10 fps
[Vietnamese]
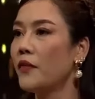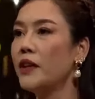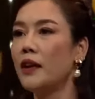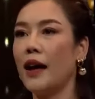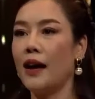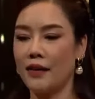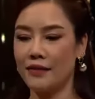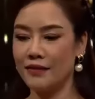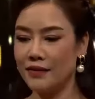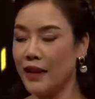bởi vì
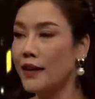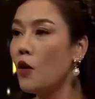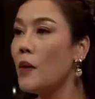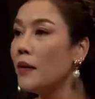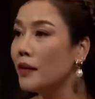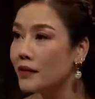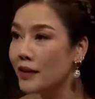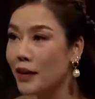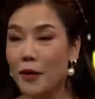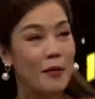là tiền đâu
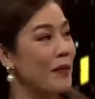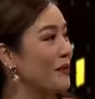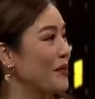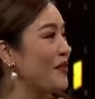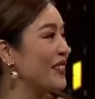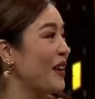mà